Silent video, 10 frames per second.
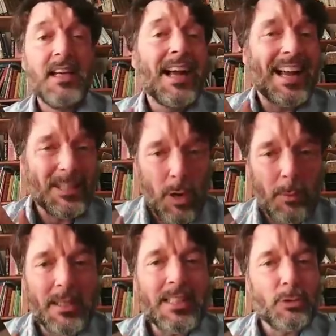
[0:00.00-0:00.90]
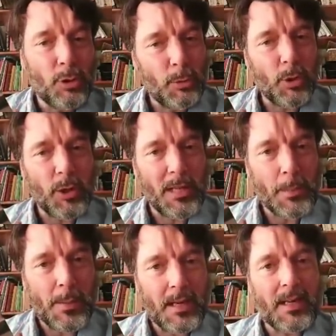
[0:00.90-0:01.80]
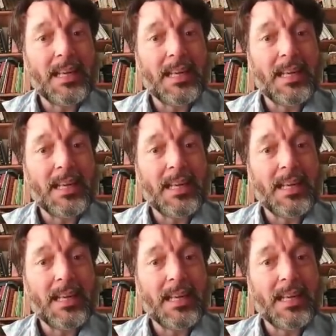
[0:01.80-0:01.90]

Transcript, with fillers: Casualmente es un libro que va de pan.